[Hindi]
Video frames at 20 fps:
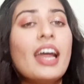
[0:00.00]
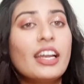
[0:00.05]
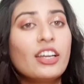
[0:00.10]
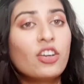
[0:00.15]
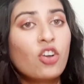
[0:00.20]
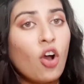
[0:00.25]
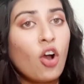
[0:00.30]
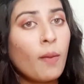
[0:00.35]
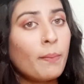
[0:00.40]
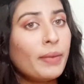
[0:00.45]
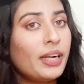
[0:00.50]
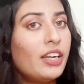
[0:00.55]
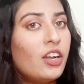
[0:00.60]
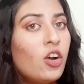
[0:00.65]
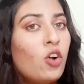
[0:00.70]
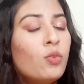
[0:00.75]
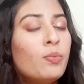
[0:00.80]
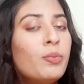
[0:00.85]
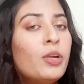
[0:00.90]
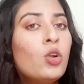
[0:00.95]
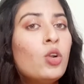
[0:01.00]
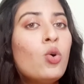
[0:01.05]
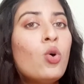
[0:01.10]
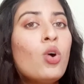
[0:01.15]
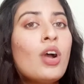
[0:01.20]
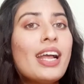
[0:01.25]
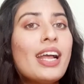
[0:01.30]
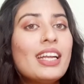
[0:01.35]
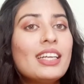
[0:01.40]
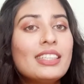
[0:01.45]
एंड कमेंट डाउन बिलो
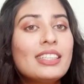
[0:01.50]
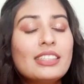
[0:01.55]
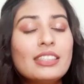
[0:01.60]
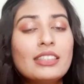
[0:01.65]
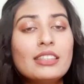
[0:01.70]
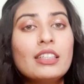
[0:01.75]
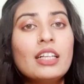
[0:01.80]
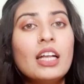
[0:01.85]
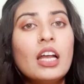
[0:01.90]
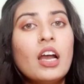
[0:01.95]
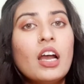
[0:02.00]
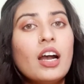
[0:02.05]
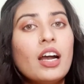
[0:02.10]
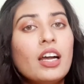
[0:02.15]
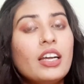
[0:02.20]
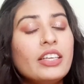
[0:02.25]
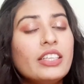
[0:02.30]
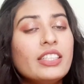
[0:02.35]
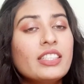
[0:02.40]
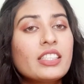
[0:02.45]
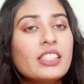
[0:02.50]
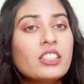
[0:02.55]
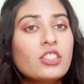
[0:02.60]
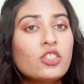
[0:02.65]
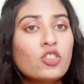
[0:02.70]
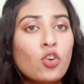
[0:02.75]
एंड इन